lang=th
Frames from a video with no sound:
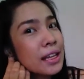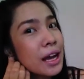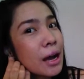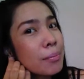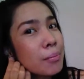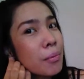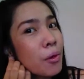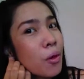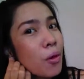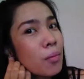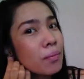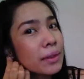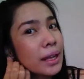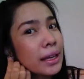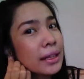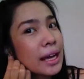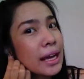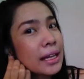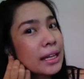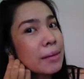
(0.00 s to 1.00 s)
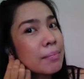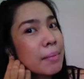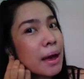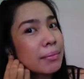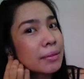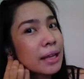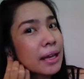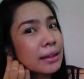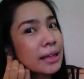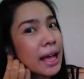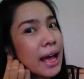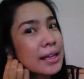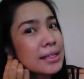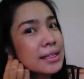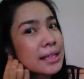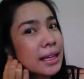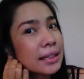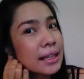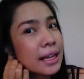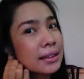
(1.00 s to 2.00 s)
ทำผมนะคะ ในแบบต่าง
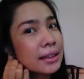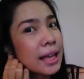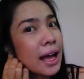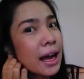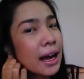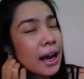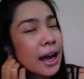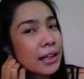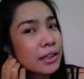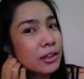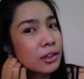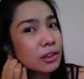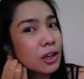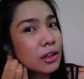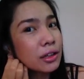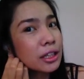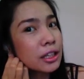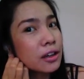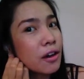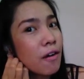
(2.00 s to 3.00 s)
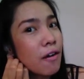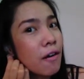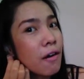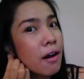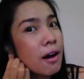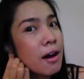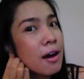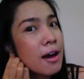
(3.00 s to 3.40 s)
ๆ ไซส์ต่างๆ ค่ะ เดี๋ยวตอนนี้ขอ